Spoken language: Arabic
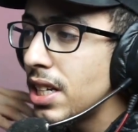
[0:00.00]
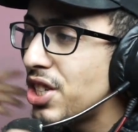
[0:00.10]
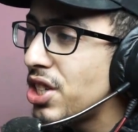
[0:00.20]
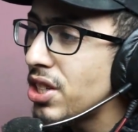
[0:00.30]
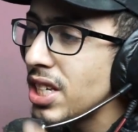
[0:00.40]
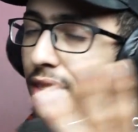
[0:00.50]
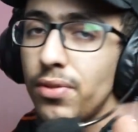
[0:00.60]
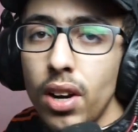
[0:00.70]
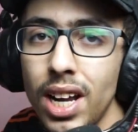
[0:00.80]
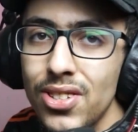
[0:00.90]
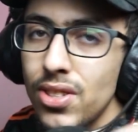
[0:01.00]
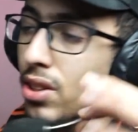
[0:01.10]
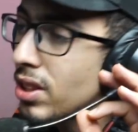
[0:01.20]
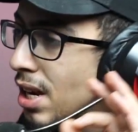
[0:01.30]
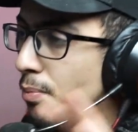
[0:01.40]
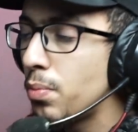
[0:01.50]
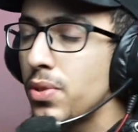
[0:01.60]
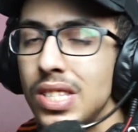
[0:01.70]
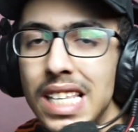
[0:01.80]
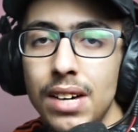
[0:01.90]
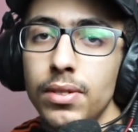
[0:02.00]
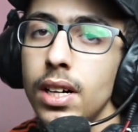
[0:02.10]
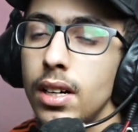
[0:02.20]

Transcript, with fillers: الجي تي إيه في الراس يطالبوا بزاف